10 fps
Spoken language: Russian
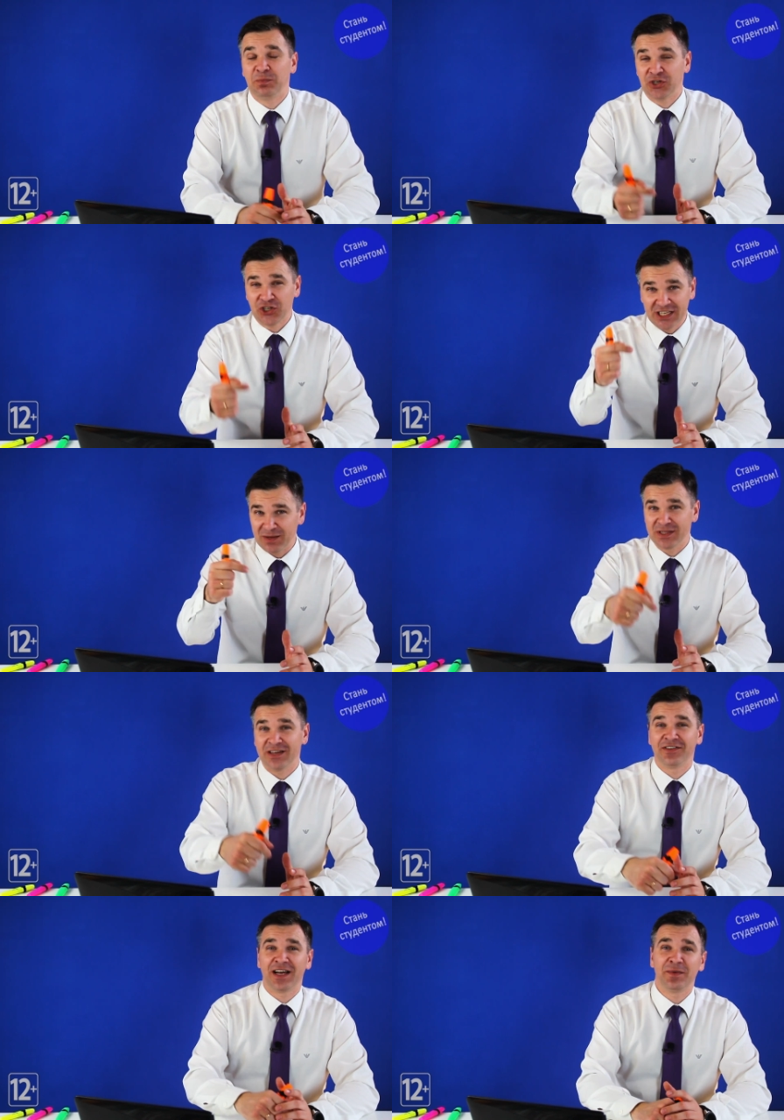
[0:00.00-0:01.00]
пишите об
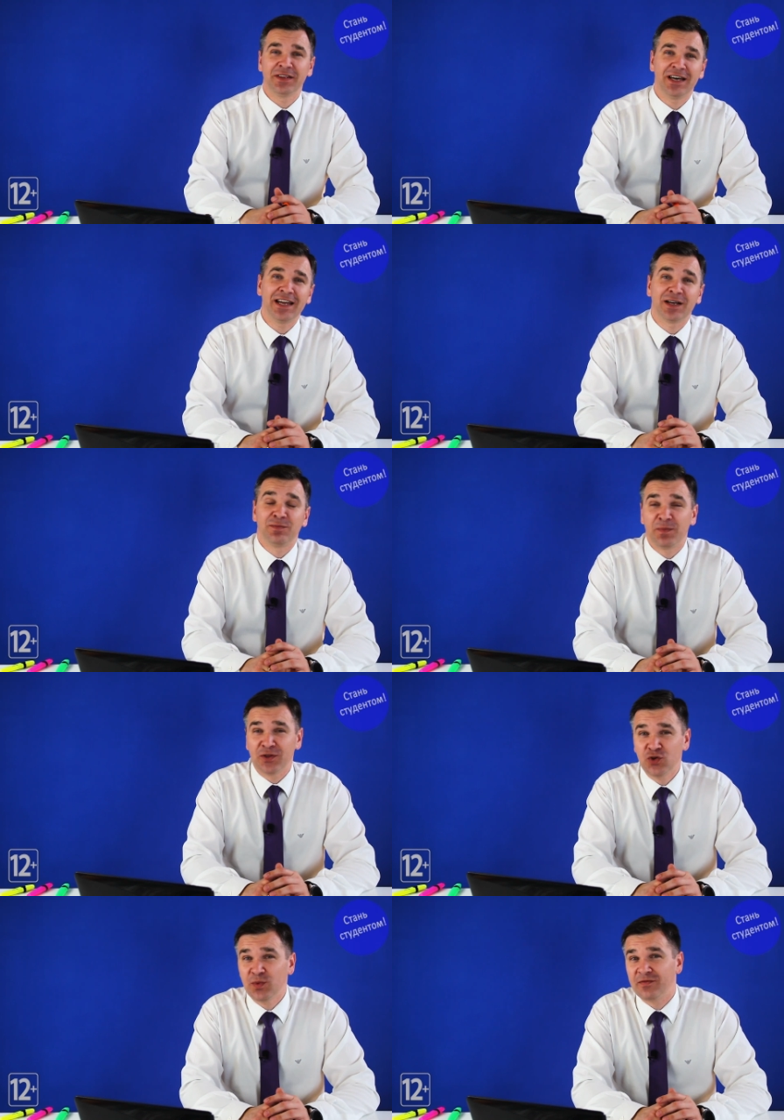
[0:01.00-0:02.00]
этом в комментариях, мы
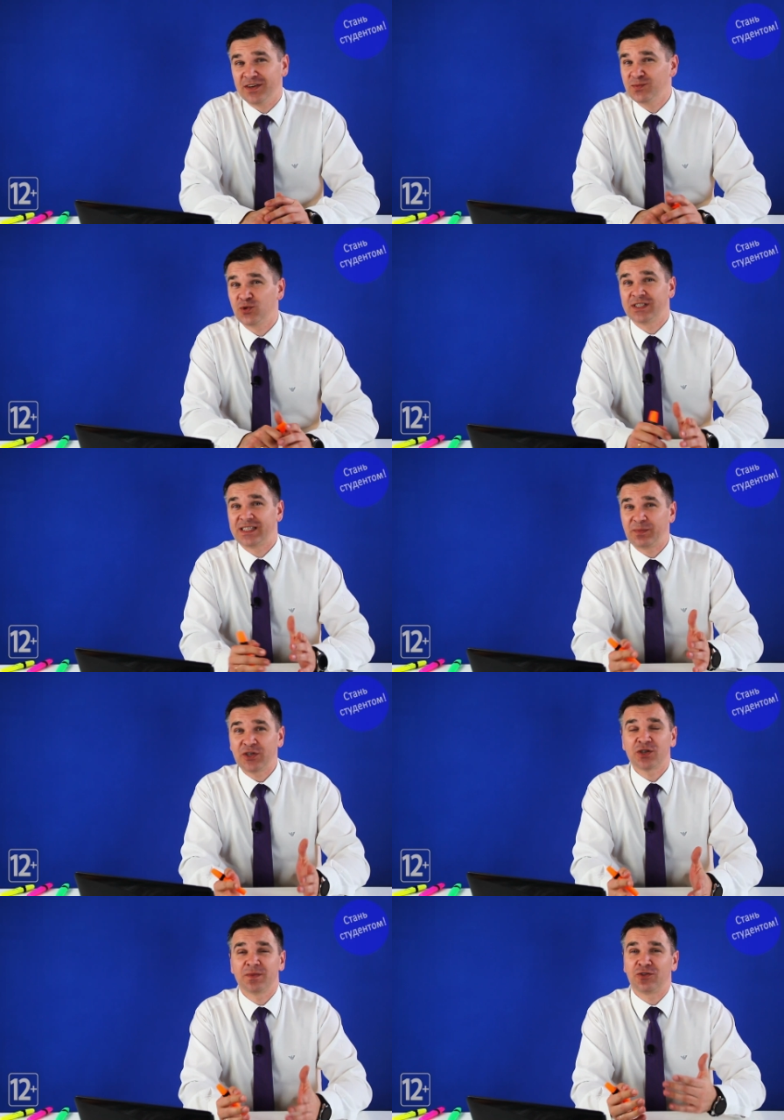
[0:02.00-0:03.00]
подумаем, возможно,
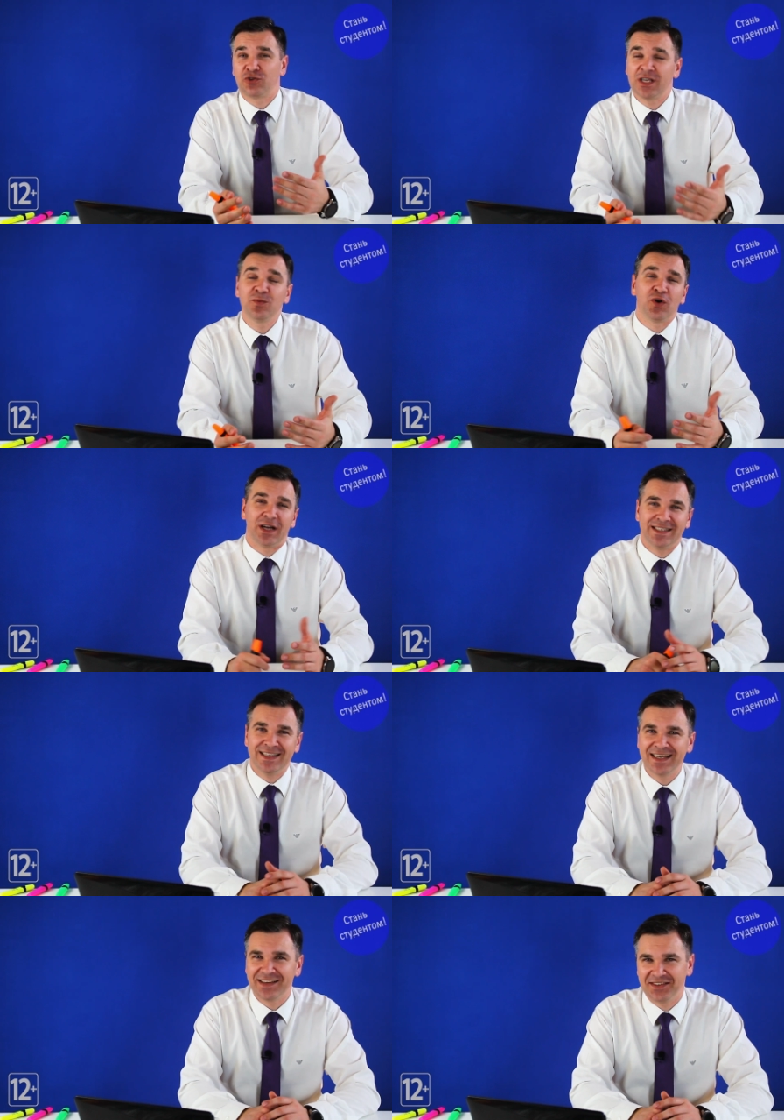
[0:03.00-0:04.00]
запишем на эту тему
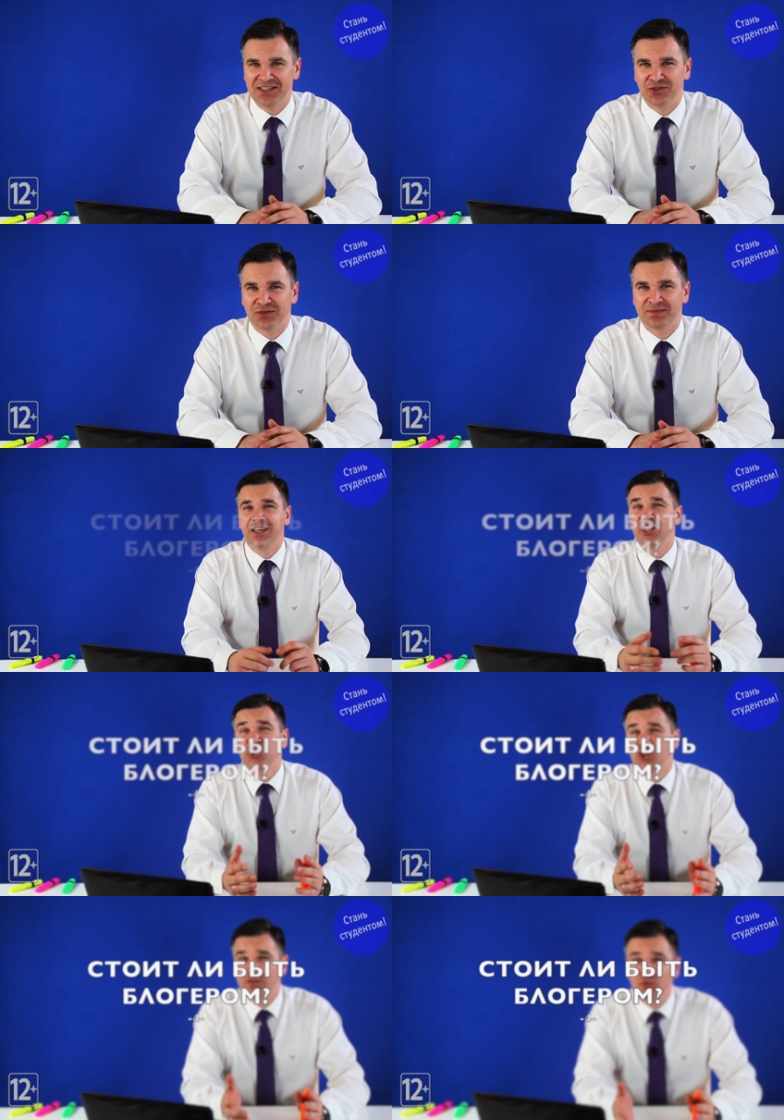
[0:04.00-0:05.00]
отдельное видео. И
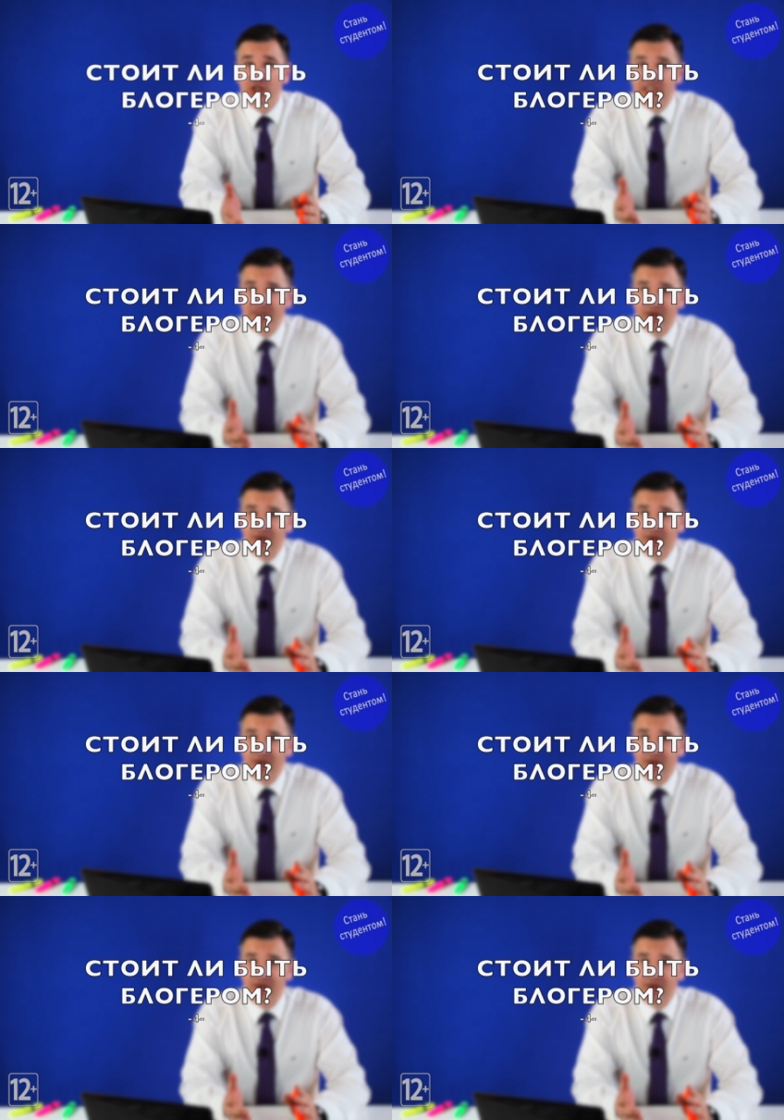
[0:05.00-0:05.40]
четвертый